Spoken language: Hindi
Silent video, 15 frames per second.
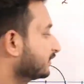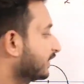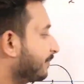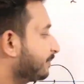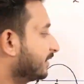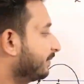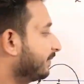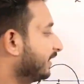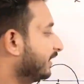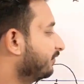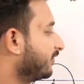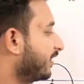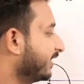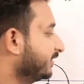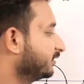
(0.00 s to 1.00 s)
सबसे पहले
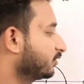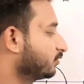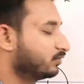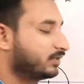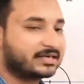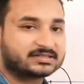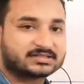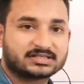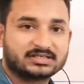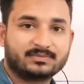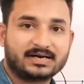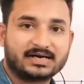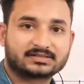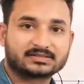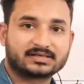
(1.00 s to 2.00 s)
वाई इज इक्वल एक्स की
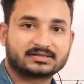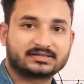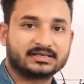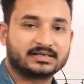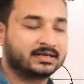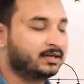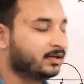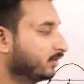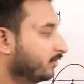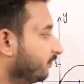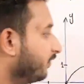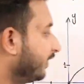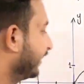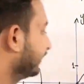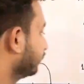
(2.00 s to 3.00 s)
बात करते
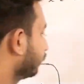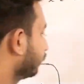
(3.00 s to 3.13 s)
हैं वाई